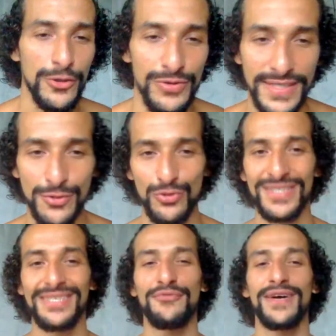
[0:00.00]
Une question de
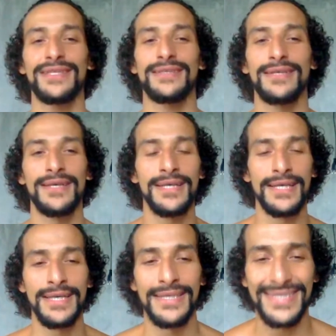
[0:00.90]
Stéphane.
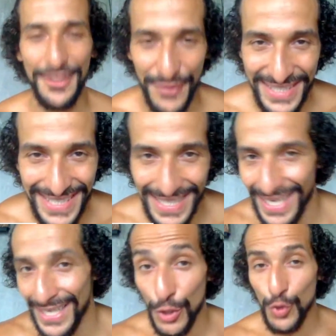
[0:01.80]
Stéphane qui
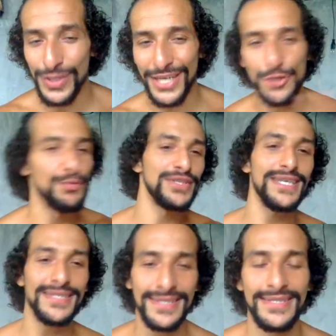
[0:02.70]
est le gars du
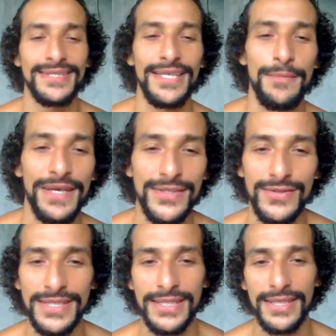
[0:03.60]
podcast, c'est la
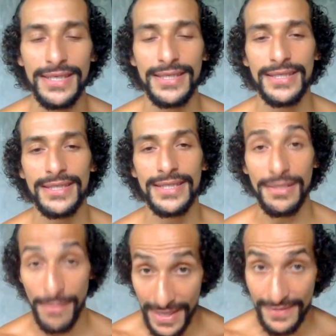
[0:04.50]
personne qui, euh, qui
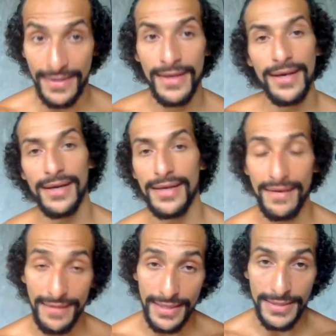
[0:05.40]
m'aide euh,
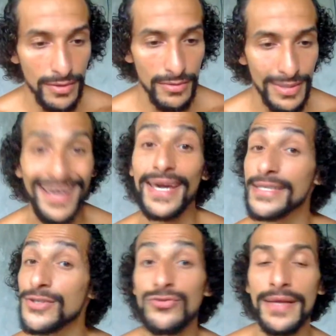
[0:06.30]
avec la
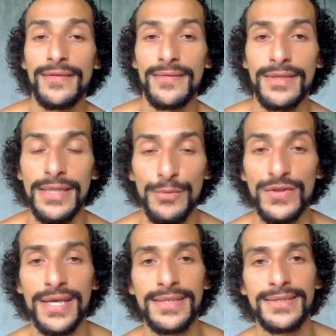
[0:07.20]
création hein, des
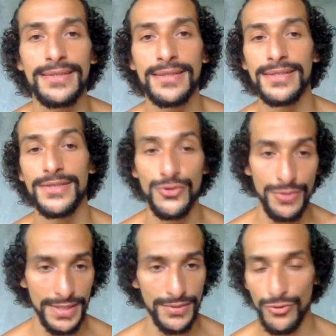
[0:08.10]
podcasts, euh, c'est celui
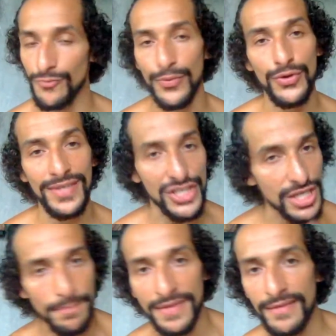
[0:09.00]
qui s'occupe des
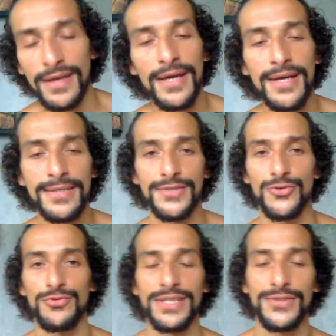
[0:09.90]
chapitres, c'est
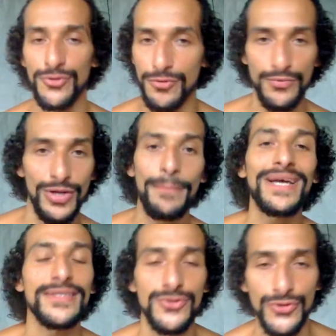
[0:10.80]
celui qui s'occupe de la
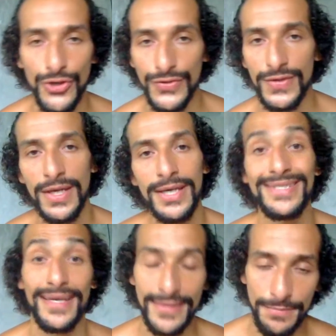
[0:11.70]
prise de notes,
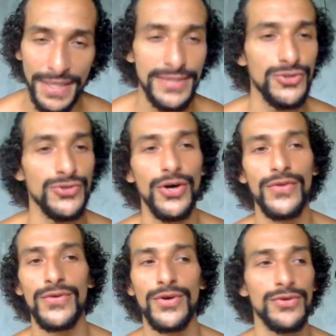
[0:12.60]
certaines prises de
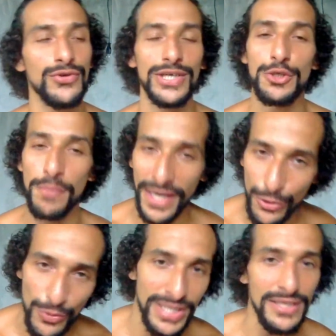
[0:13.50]
notes, de récupérer
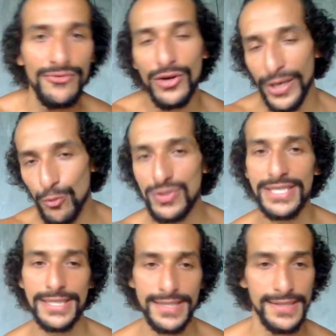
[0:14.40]
le livre, les
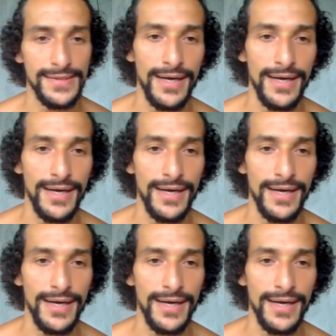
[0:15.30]
routines, etc.